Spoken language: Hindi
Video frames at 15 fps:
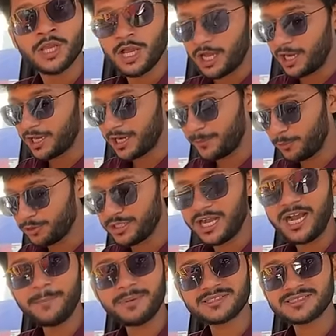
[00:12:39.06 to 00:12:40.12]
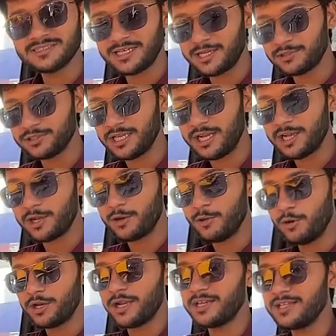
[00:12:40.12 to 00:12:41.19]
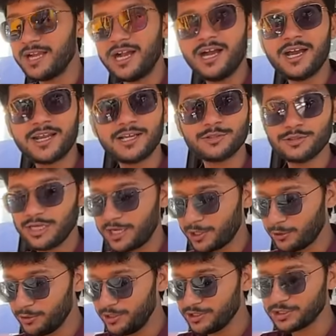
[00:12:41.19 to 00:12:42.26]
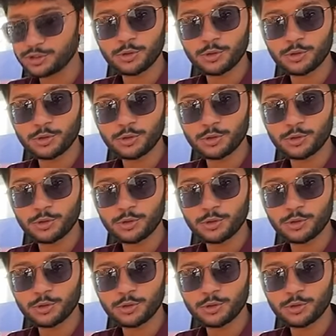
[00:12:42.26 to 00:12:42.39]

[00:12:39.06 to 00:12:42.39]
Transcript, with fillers: अगर आपको यहाँ पसंद आ रहा है तो यहाँ कर लो और अगर यहाँ आ रहा है तो यहाँ कर लो नीचे